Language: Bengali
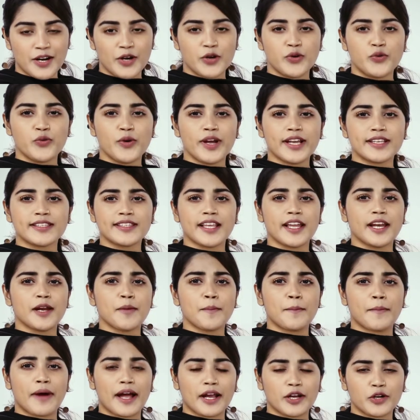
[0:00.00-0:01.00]
টু এক্স আর
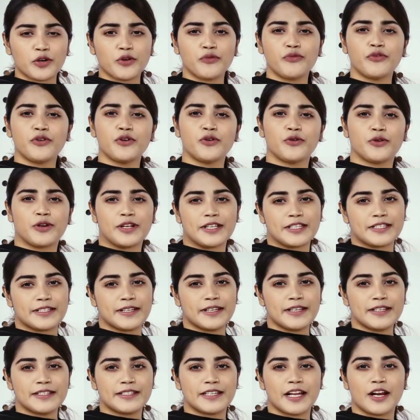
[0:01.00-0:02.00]
মাইক্রোফোন রয়েছে
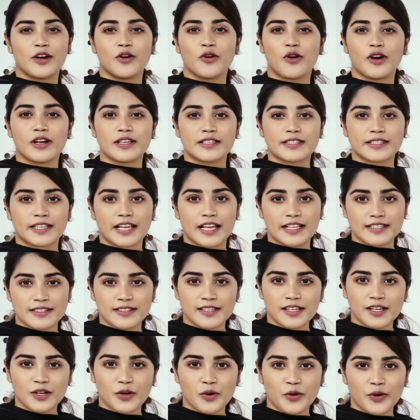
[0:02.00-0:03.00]
যা নয়েজ
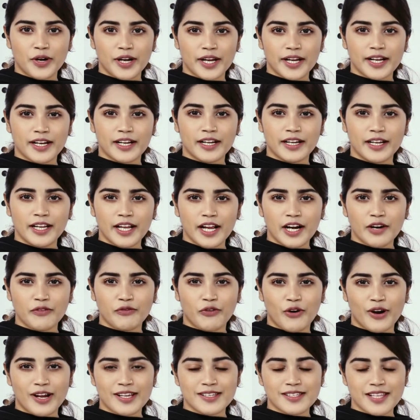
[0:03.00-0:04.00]
ক্যান্সেল করে ক্লিয়ার
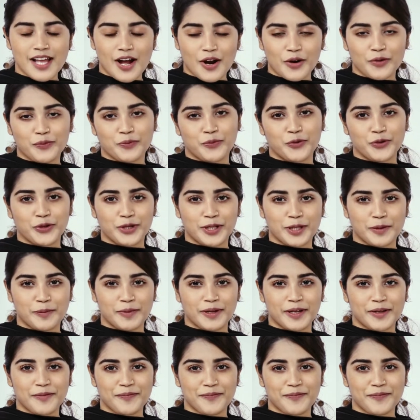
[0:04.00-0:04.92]
ভয়েস আউটপুট দেবে